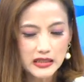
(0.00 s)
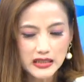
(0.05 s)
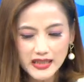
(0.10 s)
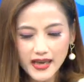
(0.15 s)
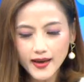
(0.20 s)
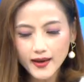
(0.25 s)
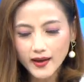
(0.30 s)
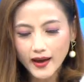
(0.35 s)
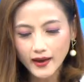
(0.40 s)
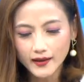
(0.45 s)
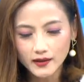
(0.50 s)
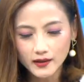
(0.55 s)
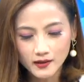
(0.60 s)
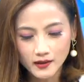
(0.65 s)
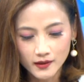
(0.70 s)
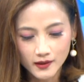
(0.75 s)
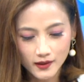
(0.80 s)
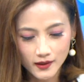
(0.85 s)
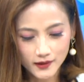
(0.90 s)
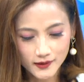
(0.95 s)
再来，
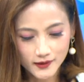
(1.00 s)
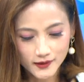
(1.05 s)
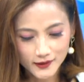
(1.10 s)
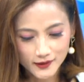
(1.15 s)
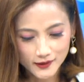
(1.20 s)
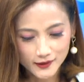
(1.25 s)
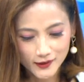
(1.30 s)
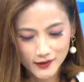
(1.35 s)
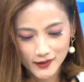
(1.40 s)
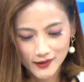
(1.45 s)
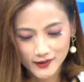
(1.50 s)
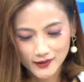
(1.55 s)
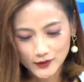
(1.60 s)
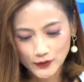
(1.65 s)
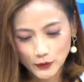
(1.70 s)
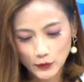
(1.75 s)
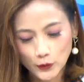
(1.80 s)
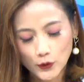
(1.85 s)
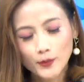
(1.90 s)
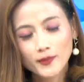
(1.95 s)

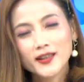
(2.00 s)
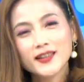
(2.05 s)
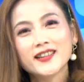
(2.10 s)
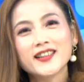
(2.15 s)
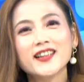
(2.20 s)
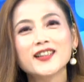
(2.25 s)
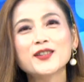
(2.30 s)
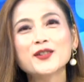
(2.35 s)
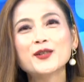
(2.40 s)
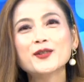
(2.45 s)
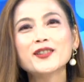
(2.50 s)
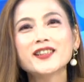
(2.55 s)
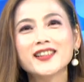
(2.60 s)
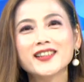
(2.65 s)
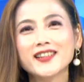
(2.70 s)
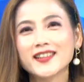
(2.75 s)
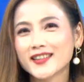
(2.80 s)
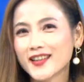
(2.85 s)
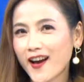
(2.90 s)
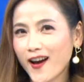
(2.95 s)
我们先休
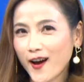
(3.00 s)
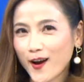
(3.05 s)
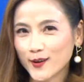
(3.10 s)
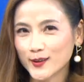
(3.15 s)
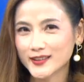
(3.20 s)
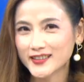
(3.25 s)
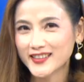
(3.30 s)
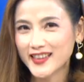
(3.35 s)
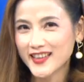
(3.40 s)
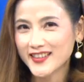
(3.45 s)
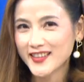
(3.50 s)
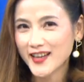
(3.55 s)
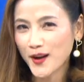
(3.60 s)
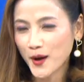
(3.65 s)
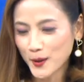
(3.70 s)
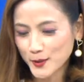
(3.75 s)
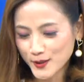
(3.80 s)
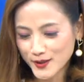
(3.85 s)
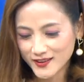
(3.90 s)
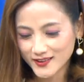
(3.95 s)
息一下好了，等一下
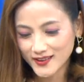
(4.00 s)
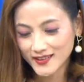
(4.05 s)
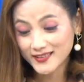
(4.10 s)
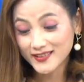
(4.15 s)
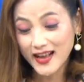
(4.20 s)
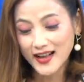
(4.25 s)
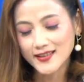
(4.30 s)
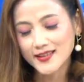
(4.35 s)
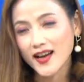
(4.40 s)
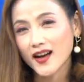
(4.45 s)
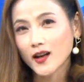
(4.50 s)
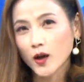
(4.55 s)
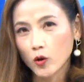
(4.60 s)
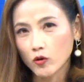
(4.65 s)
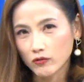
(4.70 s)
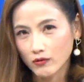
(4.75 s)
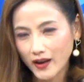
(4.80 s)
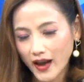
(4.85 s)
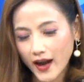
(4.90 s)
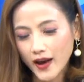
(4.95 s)
老师跟大家
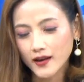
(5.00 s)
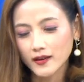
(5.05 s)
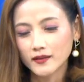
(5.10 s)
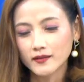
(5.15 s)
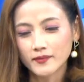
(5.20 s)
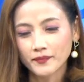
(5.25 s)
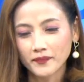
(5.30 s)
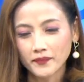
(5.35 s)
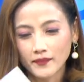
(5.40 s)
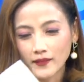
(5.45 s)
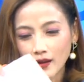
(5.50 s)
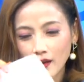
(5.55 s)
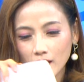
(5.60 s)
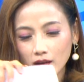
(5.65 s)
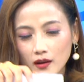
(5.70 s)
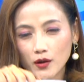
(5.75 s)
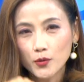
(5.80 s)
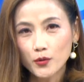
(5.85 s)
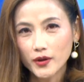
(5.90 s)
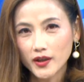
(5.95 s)
公开，
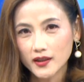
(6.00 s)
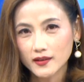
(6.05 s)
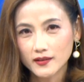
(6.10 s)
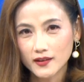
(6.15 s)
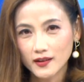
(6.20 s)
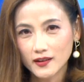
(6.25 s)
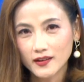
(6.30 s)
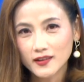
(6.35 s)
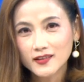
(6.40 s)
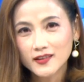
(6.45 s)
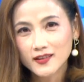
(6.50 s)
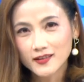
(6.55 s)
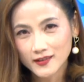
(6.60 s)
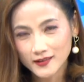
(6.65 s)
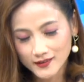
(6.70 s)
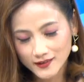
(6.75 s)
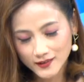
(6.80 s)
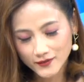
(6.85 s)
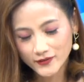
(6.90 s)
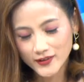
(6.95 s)
因为呢，
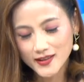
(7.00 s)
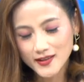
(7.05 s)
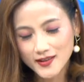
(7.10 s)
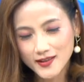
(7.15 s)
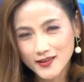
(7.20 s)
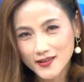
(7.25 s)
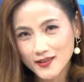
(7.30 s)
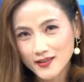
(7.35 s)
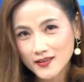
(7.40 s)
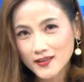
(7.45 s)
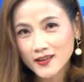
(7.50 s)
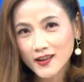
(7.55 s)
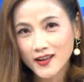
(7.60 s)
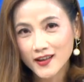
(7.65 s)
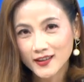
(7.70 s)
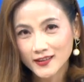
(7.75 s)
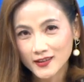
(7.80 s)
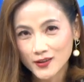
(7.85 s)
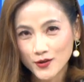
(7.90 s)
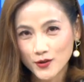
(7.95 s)
粉丝
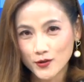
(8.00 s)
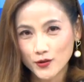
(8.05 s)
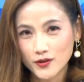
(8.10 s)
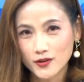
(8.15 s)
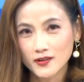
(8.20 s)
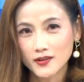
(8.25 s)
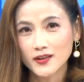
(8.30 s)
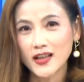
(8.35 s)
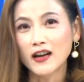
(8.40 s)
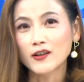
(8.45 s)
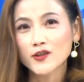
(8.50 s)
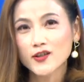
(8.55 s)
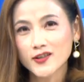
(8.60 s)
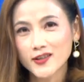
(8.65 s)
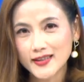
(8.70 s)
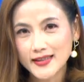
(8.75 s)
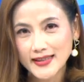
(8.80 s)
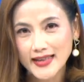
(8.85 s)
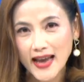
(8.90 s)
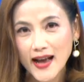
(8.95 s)
老
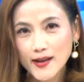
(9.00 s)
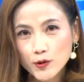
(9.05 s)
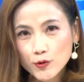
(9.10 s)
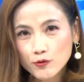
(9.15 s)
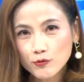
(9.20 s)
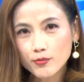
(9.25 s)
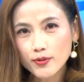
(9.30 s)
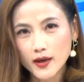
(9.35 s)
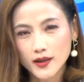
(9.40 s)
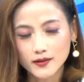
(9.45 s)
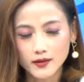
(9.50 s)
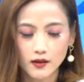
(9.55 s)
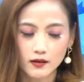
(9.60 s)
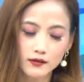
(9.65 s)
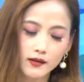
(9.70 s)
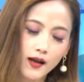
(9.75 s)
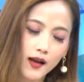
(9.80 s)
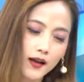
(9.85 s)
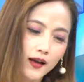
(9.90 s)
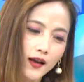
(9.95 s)
师的家族朋
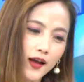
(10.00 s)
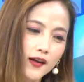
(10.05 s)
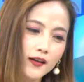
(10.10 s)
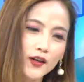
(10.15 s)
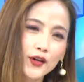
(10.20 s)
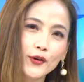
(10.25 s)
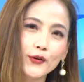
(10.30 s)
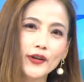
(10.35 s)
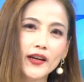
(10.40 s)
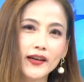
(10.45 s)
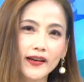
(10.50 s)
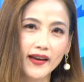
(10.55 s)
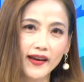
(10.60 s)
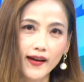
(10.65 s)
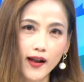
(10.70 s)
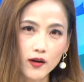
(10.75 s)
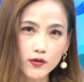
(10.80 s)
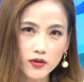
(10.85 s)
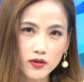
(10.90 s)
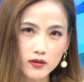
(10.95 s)
友他刚留
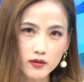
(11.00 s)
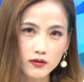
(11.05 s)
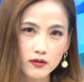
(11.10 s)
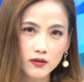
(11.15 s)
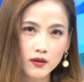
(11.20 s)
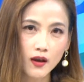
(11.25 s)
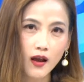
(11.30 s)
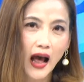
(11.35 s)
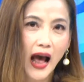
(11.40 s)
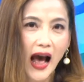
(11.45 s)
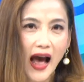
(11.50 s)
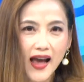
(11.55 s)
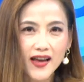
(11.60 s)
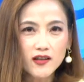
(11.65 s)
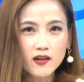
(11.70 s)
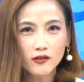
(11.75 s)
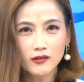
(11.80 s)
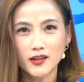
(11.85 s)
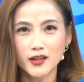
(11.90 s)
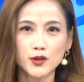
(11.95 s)
给老师，还
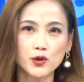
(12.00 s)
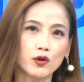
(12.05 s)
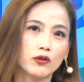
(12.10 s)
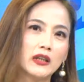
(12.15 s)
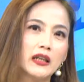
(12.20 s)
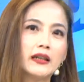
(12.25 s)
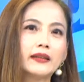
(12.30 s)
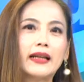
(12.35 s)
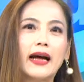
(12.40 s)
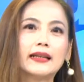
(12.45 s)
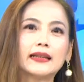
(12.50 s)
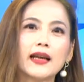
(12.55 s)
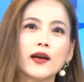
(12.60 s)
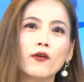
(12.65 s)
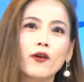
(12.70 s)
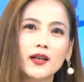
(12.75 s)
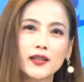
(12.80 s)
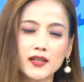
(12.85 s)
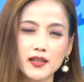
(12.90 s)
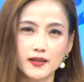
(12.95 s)
有人昨天打
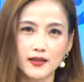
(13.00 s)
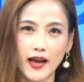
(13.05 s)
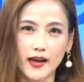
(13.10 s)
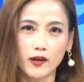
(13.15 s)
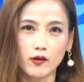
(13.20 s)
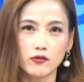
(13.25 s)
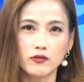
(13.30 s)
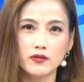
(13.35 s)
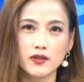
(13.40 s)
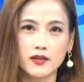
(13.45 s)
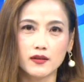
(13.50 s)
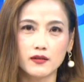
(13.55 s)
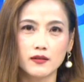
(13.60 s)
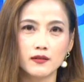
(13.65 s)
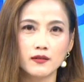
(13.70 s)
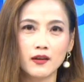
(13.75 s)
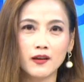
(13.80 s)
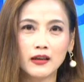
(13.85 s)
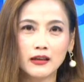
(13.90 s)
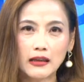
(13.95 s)
电话进来公
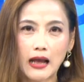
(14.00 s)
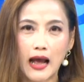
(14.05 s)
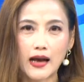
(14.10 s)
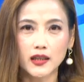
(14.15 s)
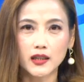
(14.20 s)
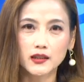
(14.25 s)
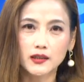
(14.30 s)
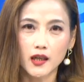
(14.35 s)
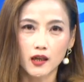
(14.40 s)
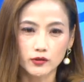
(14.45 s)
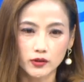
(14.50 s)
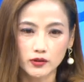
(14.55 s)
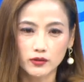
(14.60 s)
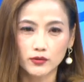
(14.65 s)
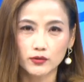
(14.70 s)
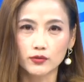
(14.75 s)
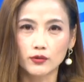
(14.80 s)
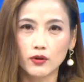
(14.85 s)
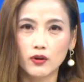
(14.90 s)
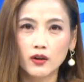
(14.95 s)
司。他跟老
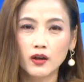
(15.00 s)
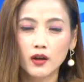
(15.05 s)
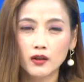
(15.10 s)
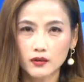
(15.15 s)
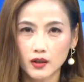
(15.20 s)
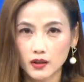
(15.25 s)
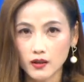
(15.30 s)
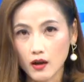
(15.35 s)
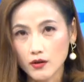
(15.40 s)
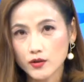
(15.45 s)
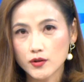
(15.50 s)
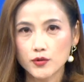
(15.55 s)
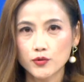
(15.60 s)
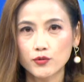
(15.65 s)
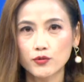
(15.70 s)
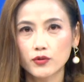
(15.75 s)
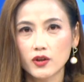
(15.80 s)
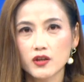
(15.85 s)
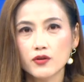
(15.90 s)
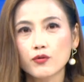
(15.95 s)
师说，跟老师
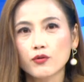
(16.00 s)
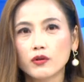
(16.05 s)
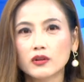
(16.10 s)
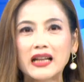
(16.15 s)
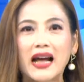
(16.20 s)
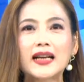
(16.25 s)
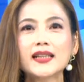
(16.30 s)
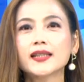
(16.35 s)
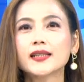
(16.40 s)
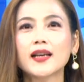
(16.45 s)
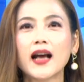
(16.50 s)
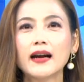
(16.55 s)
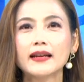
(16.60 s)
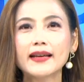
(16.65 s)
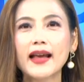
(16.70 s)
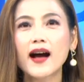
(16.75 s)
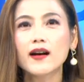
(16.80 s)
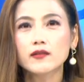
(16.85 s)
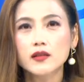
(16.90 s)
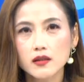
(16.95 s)
助理说，他
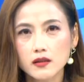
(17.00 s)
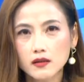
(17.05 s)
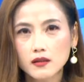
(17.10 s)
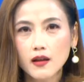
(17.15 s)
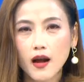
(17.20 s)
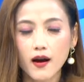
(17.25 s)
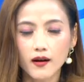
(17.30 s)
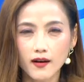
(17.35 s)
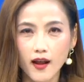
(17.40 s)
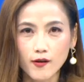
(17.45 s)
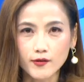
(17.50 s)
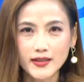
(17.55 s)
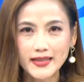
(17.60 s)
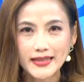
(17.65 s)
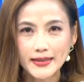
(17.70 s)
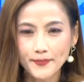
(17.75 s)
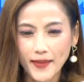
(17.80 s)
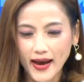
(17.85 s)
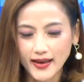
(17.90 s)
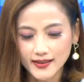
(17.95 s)
想要知道老
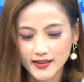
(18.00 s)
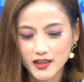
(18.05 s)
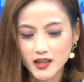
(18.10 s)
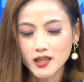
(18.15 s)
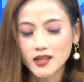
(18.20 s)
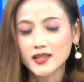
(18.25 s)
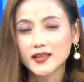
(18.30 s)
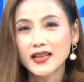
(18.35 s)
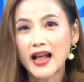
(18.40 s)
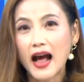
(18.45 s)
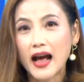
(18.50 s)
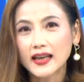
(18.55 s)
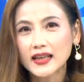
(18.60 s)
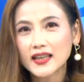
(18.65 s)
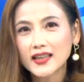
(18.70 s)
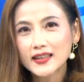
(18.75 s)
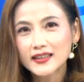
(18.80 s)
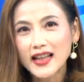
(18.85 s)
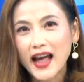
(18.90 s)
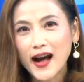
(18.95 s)
师买的是哪
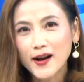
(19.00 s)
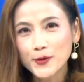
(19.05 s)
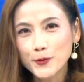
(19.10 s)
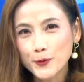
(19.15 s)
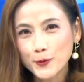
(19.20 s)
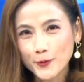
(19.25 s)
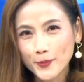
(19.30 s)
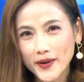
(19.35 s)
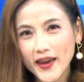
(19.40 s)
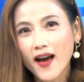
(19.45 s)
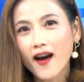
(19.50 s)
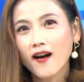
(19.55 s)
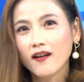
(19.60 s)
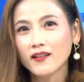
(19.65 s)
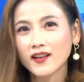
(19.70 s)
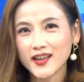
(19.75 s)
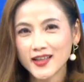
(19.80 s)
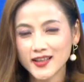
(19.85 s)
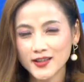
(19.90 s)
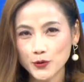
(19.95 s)
一档股
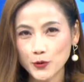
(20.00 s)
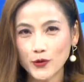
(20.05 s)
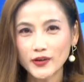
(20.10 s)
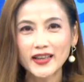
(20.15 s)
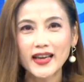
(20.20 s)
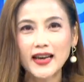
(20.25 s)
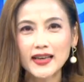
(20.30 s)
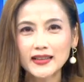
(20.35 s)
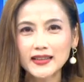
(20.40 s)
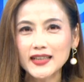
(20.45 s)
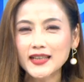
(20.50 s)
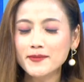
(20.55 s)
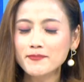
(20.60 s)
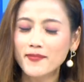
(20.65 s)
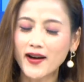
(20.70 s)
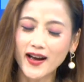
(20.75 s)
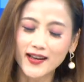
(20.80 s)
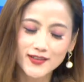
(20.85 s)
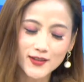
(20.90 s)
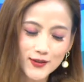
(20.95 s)
票，昨天一
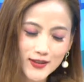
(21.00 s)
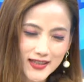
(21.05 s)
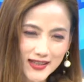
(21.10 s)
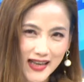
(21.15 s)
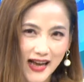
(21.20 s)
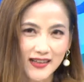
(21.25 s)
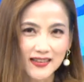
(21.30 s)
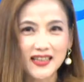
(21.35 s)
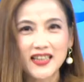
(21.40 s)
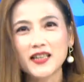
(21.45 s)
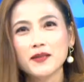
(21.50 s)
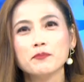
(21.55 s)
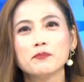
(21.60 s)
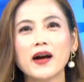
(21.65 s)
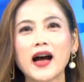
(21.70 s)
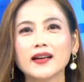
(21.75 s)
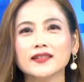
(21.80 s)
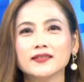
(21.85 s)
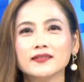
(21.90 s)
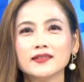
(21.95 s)
买就涨停
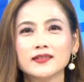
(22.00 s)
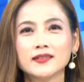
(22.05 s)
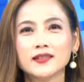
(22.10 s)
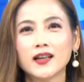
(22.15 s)
板，